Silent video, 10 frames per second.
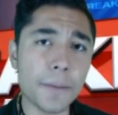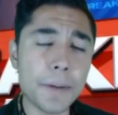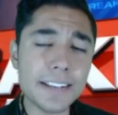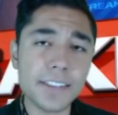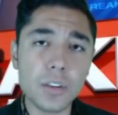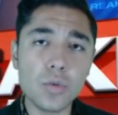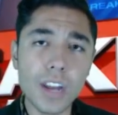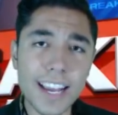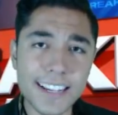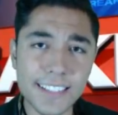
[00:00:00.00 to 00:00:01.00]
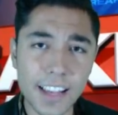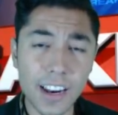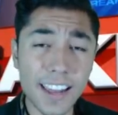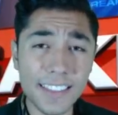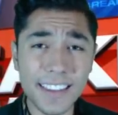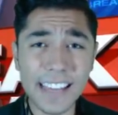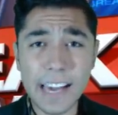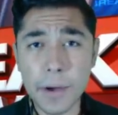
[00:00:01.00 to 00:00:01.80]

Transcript: Que pasen un excelente día,